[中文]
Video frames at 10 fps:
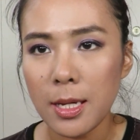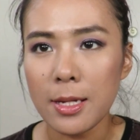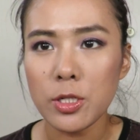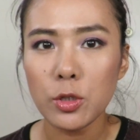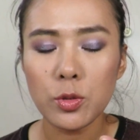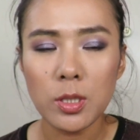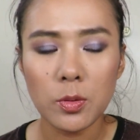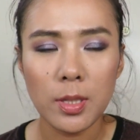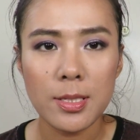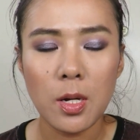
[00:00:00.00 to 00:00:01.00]
点，这个妆
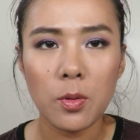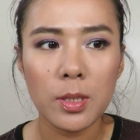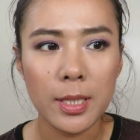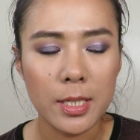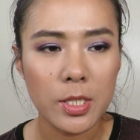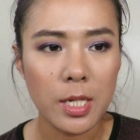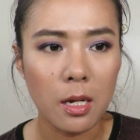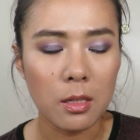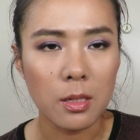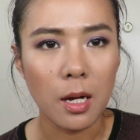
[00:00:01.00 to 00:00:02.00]
容呢在我脸
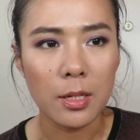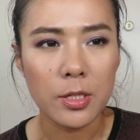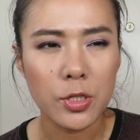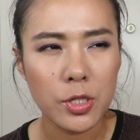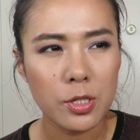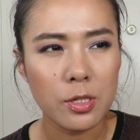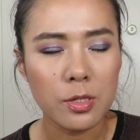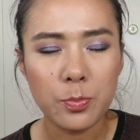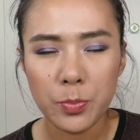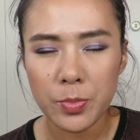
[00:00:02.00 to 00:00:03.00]
上啊也
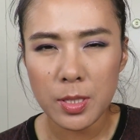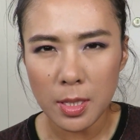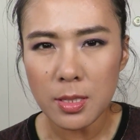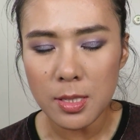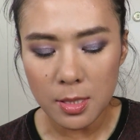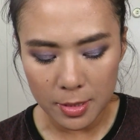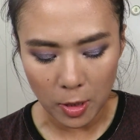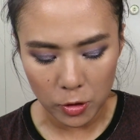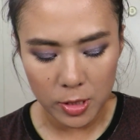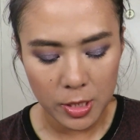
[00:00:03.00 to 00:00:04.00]
是将近四个
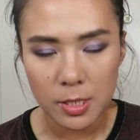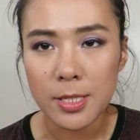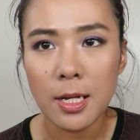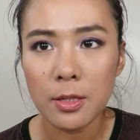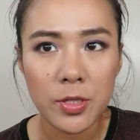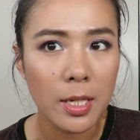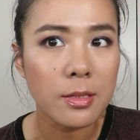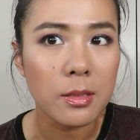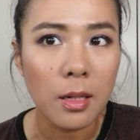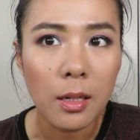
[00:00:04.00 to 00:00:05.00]
小时的时间了，这
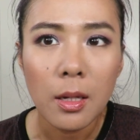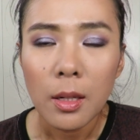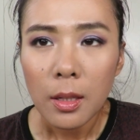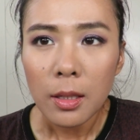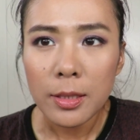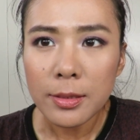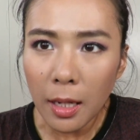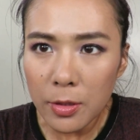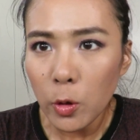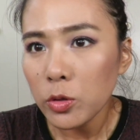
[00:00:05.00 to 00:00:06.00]
样子的，一
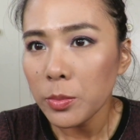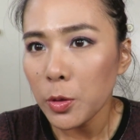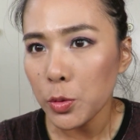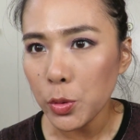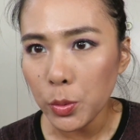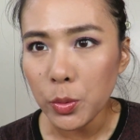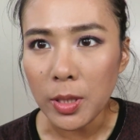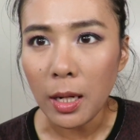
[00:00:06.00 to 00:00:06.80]
点油都没有出。